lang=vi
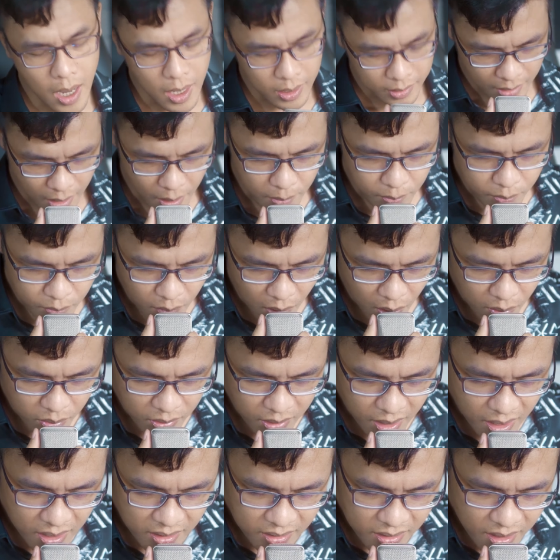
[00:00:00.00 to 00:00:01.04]
thầm mong
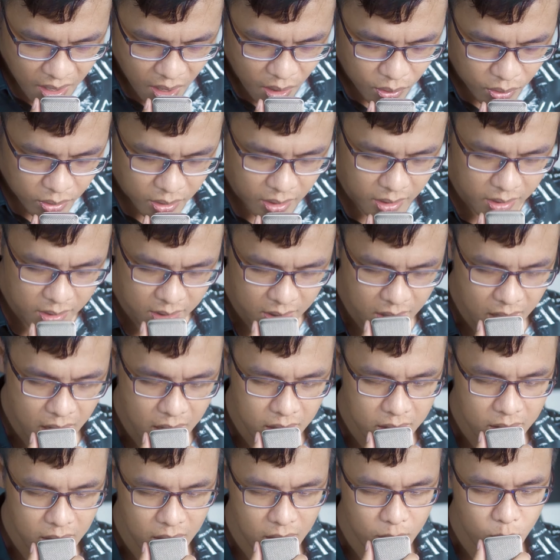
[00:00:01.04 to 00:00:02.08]
cơn đau nơi
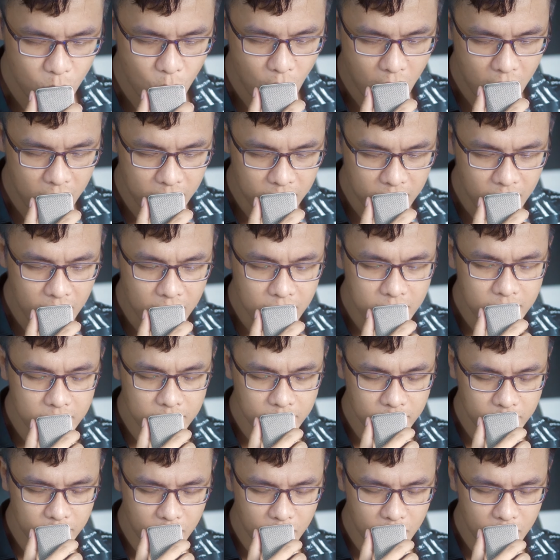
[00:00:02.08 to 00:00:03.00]
trái tim qua thật